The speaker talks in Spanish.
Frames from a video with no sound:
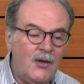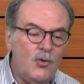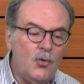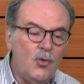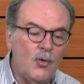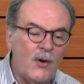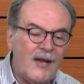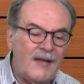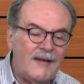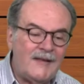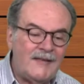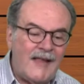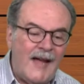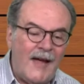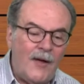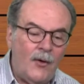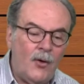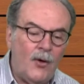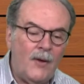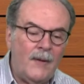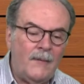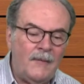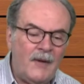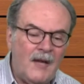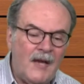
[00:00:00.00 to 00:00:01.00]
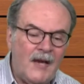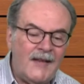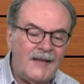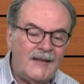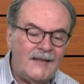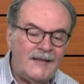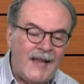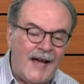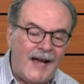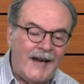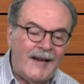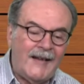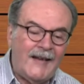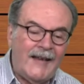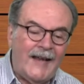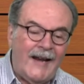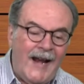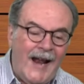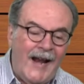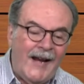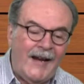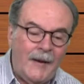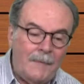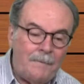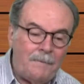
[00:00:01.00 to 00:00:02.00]
y un estado de bienestar que
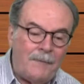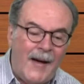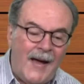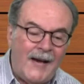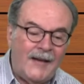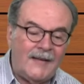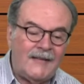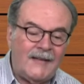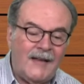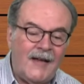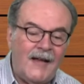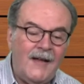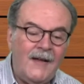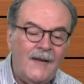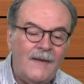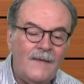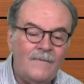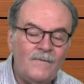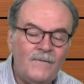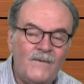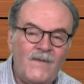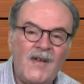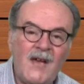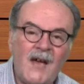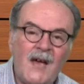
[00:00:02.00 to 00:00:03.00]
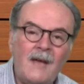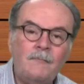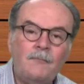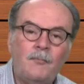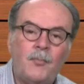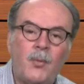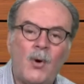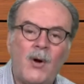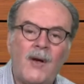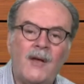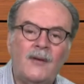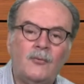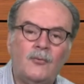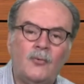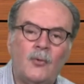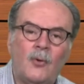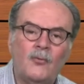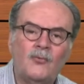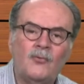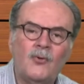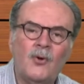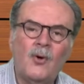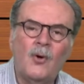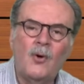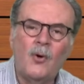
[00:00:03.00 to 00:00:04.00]
la reparta vía
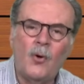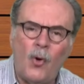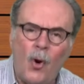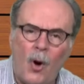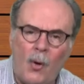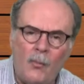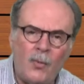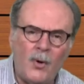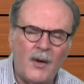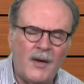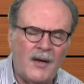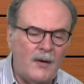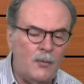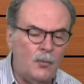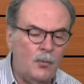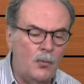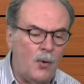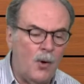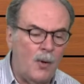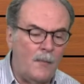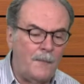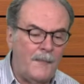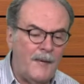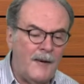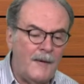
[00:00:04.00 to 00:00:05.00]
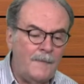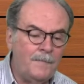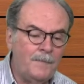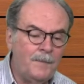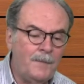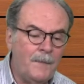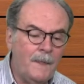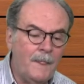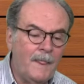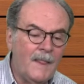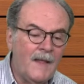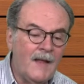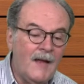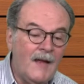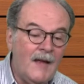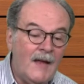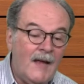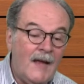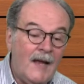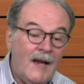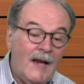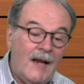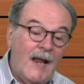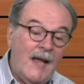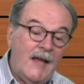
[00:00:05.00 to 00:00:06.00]
impuestos como en Europa.
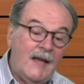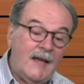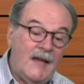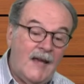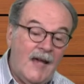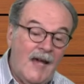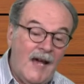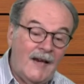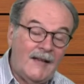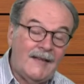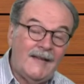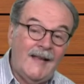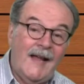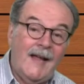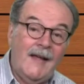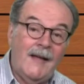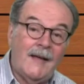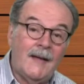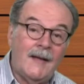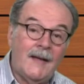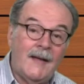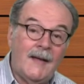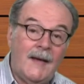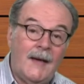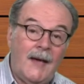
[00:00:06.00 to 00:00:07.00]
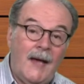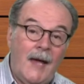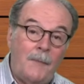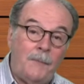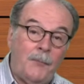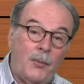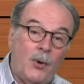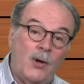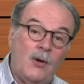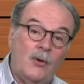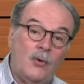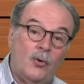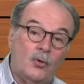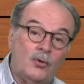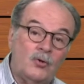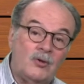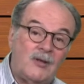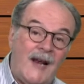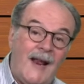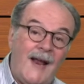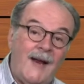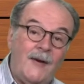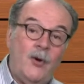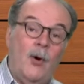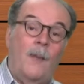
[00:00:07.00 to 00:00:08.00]
La izquierda, que por el
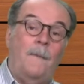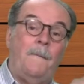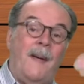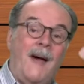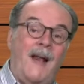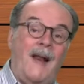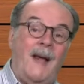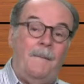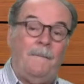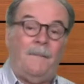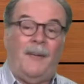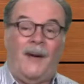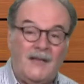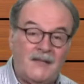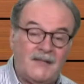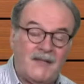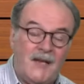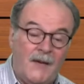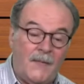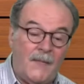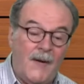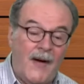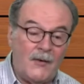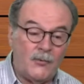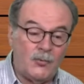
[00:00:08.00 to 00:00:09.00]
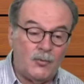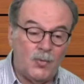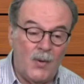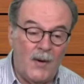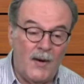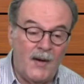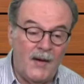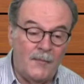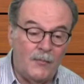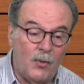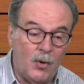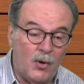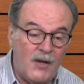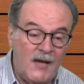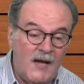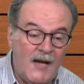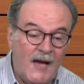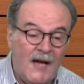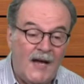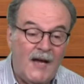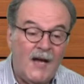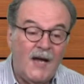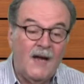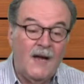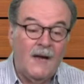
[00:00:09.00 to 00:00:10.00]
contrario, para preservar su
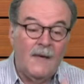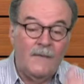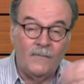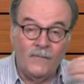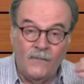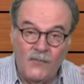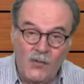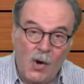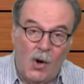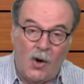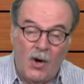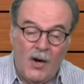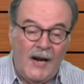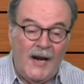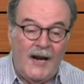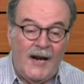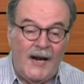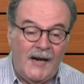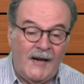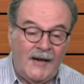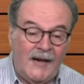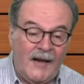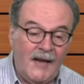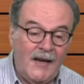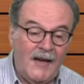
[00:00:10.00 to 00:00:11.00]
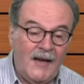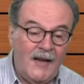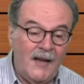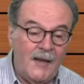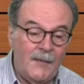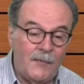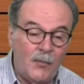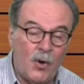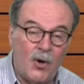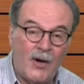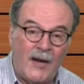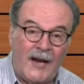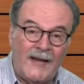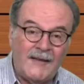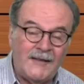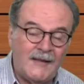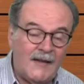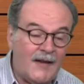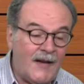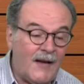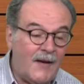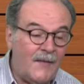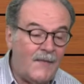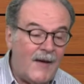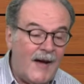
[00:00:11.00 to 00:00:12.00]
hegemonía, viola las reglas
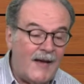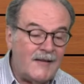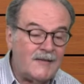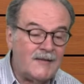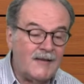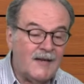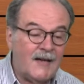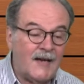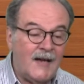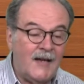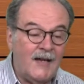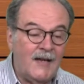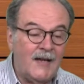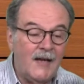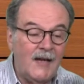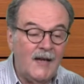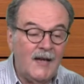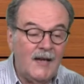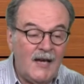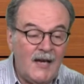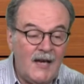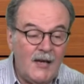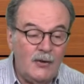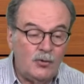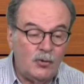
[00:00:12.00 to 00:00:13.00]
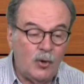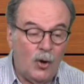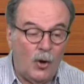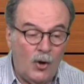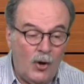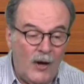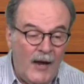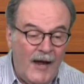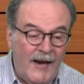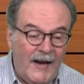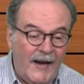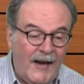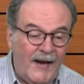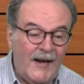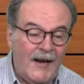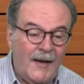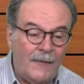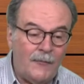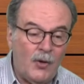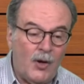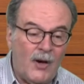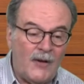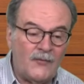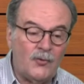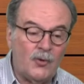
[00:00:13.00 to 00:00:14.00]
democráticas básicas y tolera la
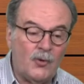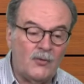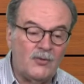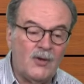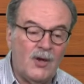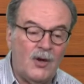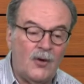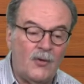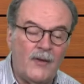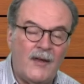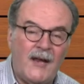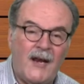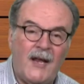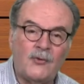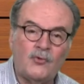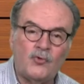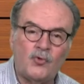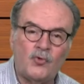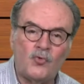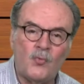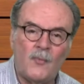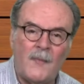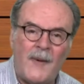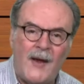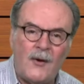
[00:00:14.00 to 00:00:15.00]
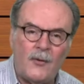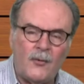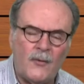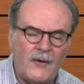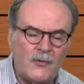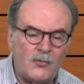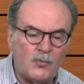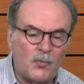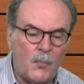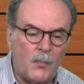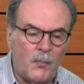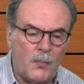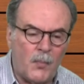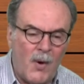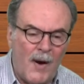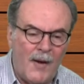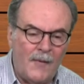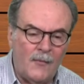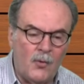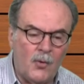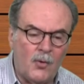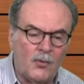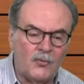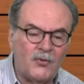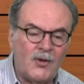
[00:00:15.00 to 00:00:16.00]
violación de los derechos humanos de sus
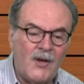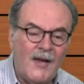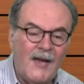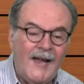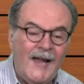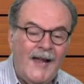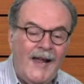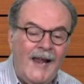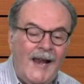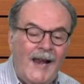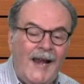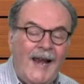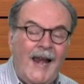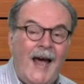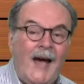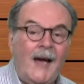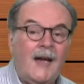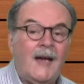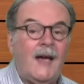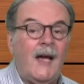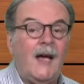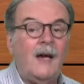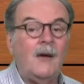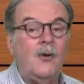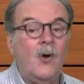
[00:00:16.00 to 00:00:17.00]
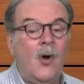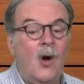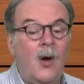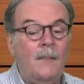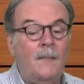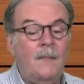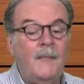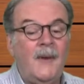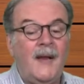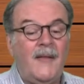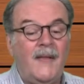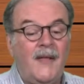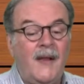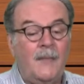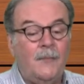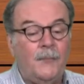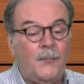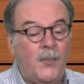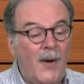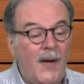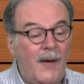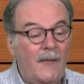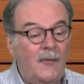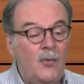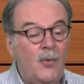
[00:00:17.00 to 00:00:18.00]
pueblos, las que en nombre del
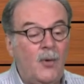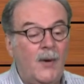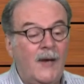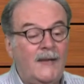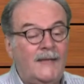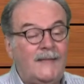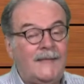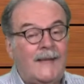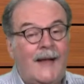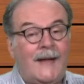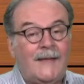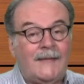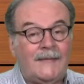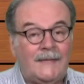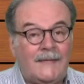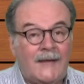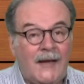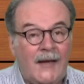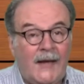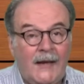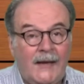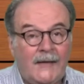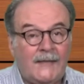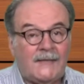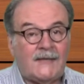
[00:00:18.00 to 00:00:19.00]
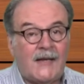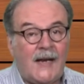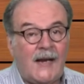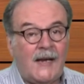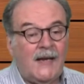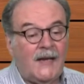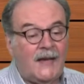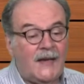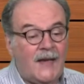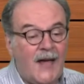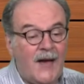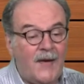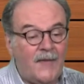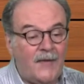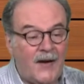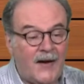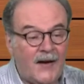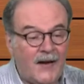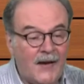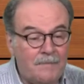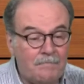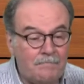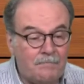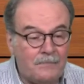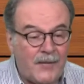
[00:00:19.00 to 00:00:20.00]
pueblo estatizan y
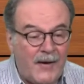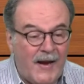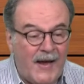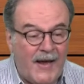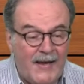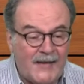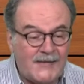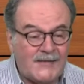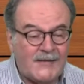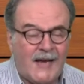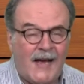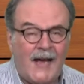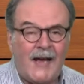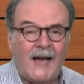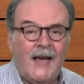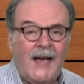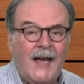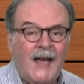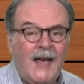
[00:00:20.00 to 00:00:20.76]
quiebran empresas